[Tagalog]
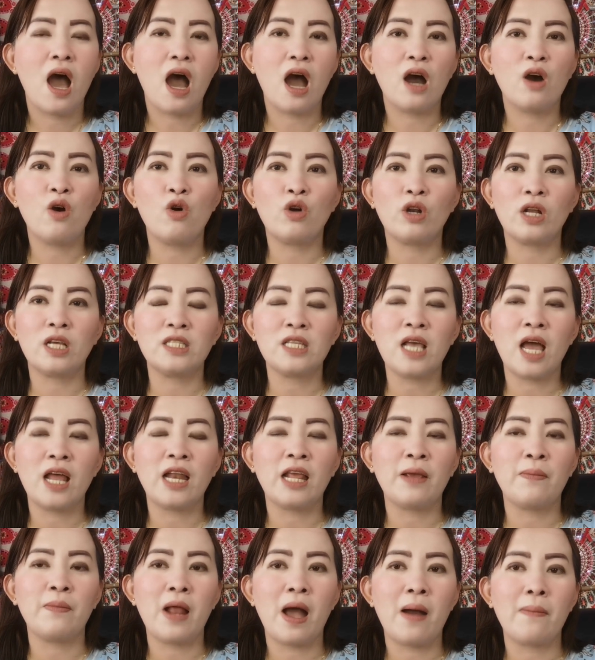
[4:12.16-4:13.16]
ang
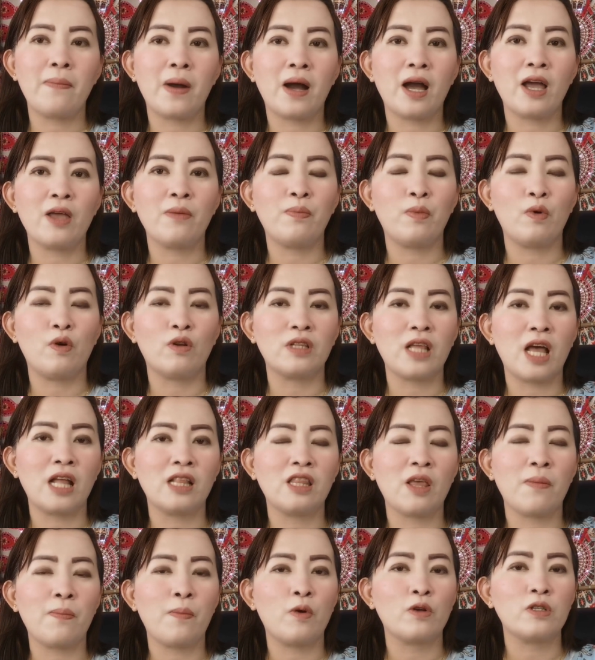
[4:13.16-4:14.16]
orasan ay
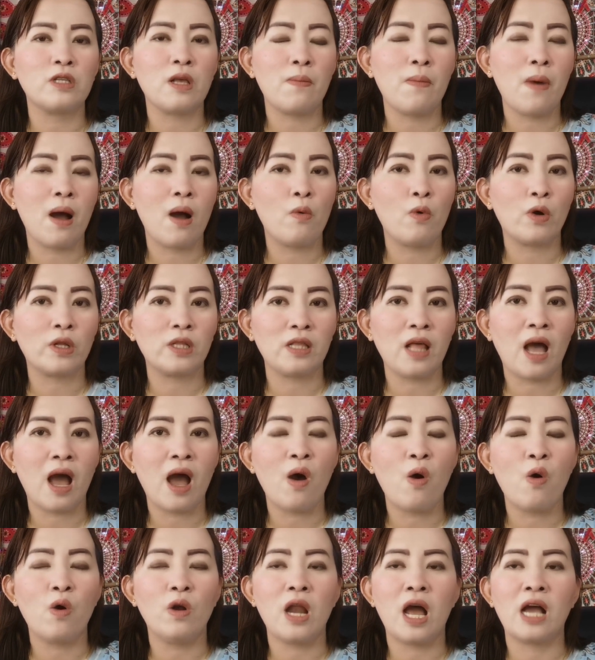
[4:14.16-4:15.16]
napaka-importante po sa bawat
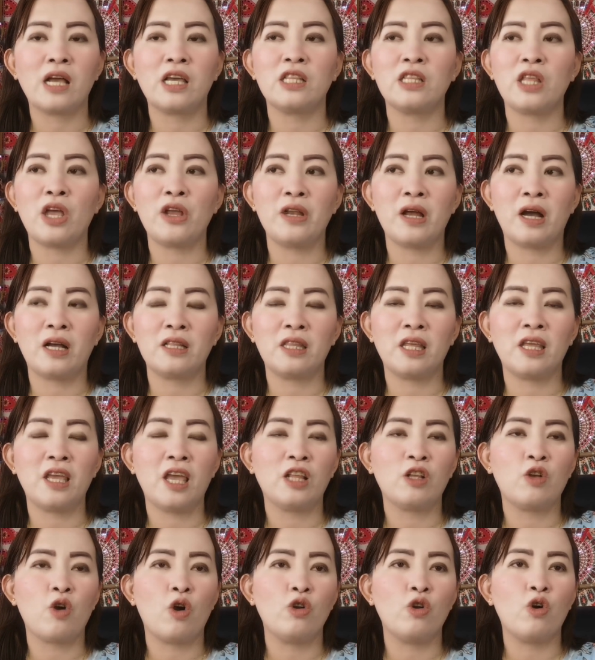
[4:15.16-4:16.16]
tao. Lagi tayo
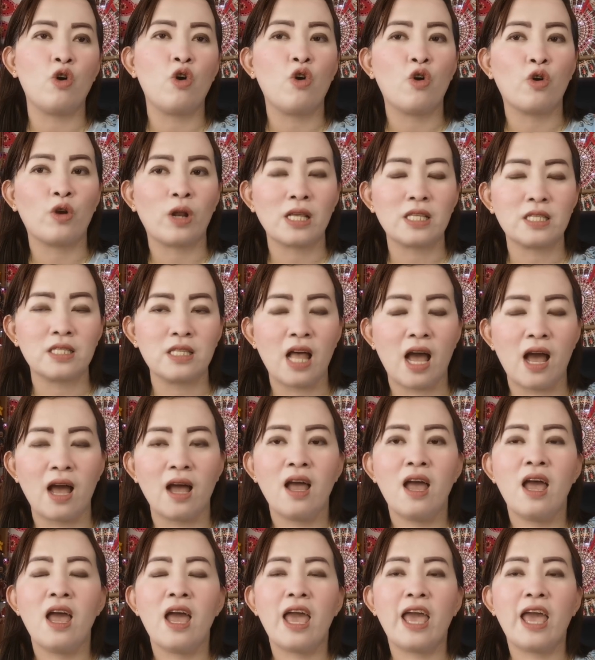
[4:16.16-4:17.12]
nakatingin kung anong oras na.